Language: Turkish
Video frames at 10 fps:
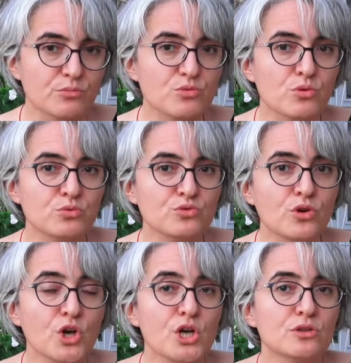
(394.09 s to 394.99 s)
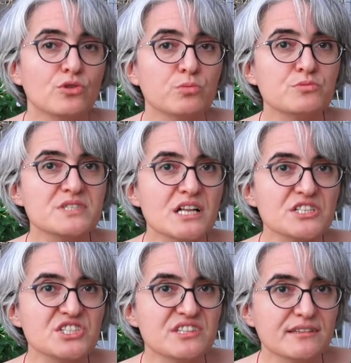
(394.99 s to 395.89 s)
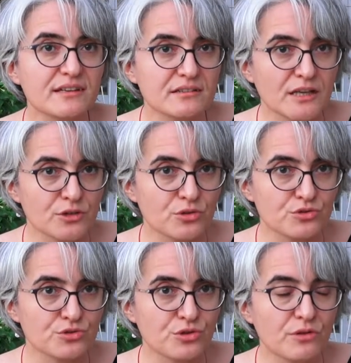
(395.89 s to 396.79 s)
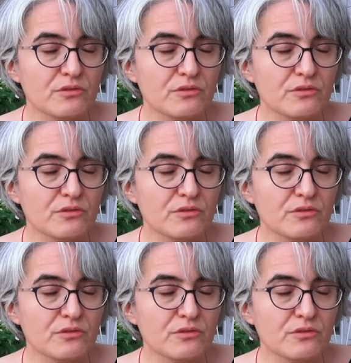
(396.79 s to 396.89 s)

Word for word: Bu bunu toplumsal şiddete kadar götürüyor